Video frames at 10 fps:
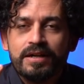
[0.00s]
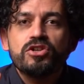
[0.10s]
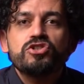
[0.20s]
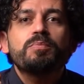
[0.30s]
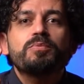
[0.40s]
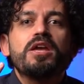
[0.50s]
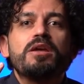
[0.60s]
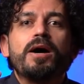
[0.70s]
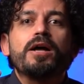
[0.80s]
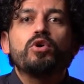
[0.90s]
Recep
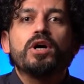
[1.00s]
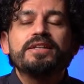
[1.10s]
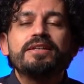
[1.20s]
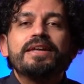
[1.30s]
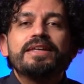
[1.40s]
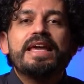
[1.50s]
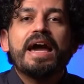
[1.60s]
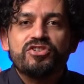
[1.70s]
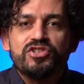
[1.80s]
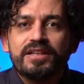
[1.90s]
Tayyip Erdoğan'ın
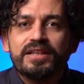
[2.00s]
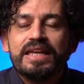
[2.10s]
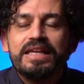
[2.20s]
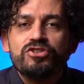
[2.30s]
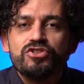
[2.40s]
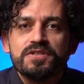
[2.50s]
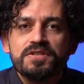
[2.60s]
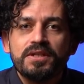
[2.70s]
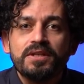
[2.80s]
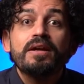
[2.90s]
gerçekle
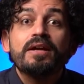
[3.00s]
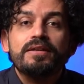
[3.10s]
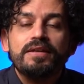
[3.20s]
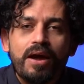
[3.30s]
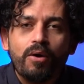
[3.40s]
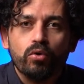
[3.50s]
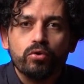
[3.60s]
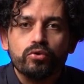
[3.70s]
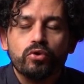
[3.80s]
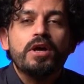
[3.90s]
ilişkisinin ne
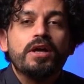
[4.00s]
olduğu,